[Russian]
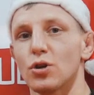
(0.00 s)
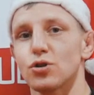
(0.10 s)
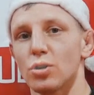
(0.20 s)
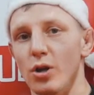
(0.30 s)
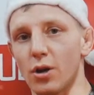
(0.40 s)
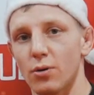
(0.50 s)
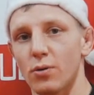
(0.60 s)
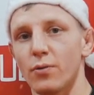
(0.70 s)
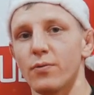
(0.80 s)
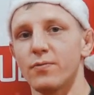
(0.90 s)
что я желаю
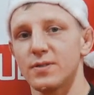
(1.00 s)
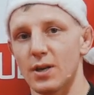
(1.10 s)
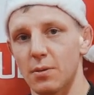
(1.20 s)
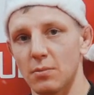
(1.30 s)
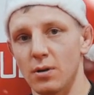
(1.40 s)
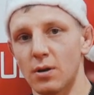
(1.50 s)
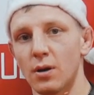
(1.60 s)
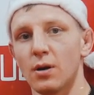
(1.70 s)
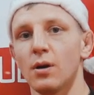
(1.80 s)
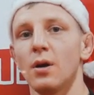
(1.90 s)
всем
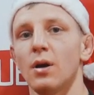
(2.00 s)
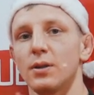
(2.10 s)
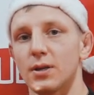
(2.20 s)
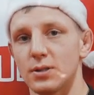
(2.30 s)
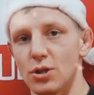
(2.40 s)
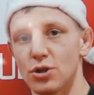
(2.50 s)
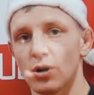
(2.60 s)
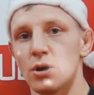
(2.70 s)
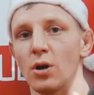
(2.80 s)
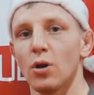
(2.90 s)
достичь
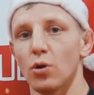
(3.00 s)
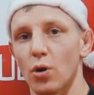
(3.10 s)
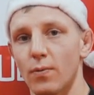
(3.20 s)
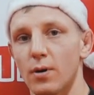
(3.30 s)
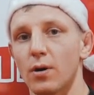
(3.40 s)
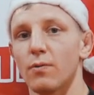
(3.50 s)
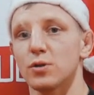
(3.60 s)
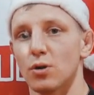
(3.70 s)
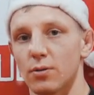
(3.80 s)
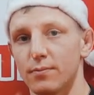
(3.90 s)
новых
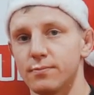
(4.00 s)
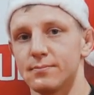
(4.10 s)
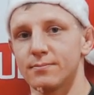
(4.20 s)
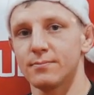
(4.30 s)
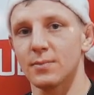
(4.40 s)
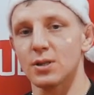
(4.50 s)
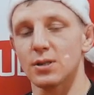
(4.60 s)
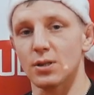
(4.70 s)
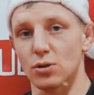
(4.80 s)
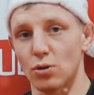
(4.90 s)
высот.
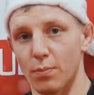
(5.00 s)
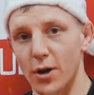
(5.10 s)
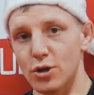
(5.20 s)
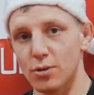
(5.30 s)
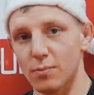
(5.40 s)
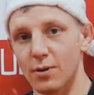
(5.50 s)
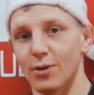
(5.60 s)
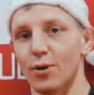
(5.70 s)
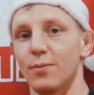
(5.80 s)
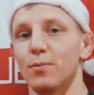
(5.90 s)
С наступающим
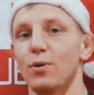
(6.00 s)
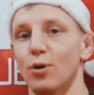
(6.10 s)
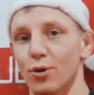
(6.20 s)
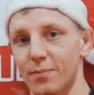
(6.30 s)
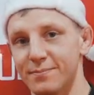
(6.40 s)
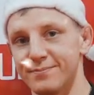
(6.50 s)
Новым годом!